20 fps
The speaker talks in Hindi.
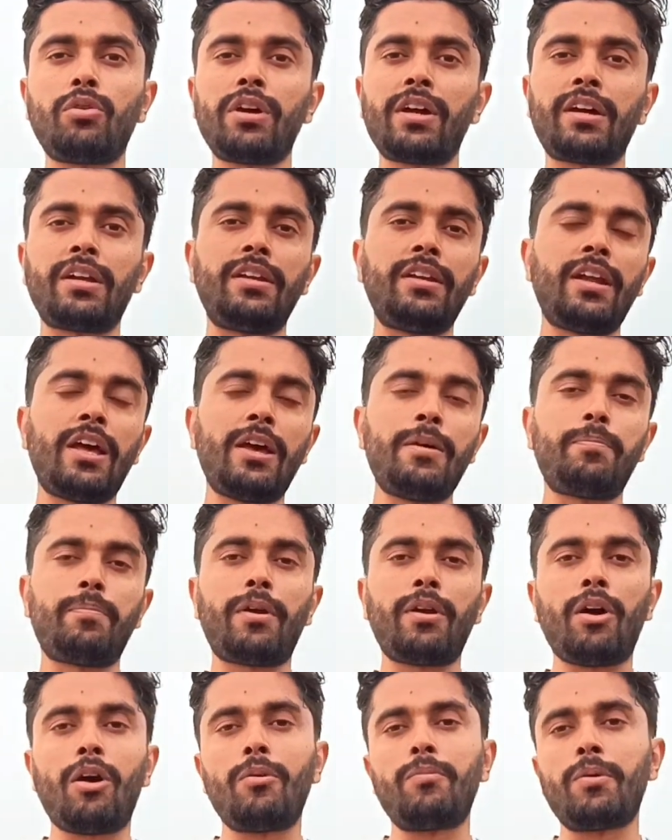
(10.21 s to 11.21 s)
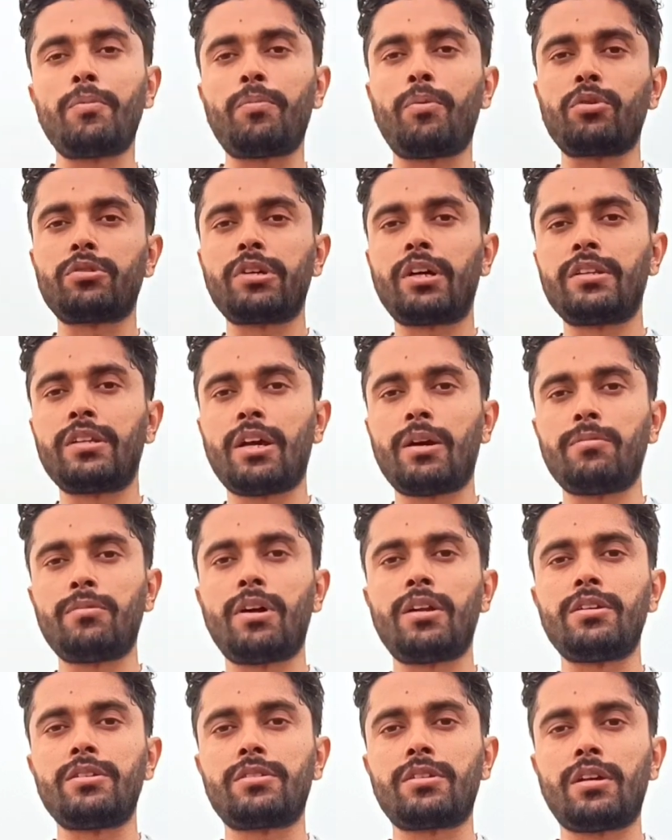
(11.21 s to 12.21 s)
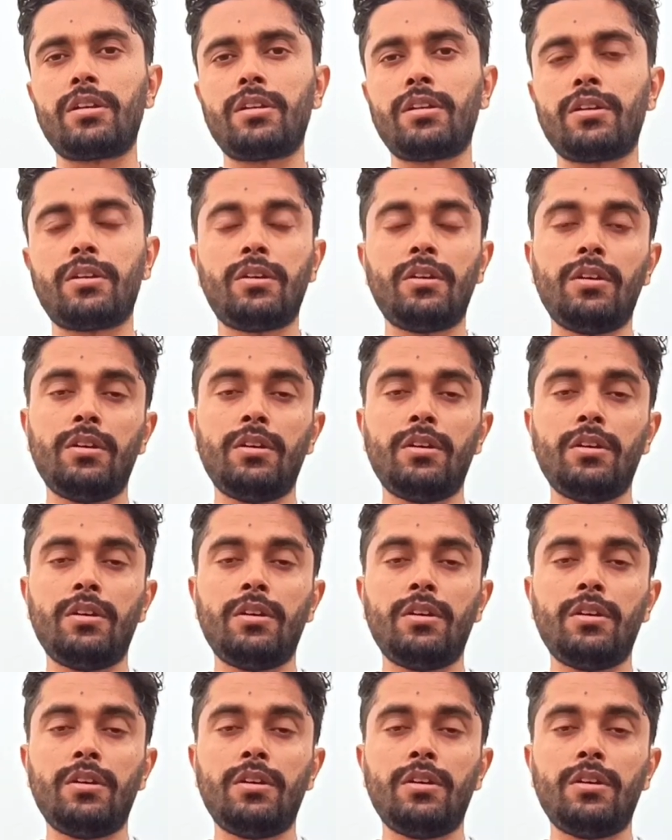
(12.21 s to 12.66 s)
को एक नए पड़ाव पे पहुंचा दिया अफगानिस्तान ने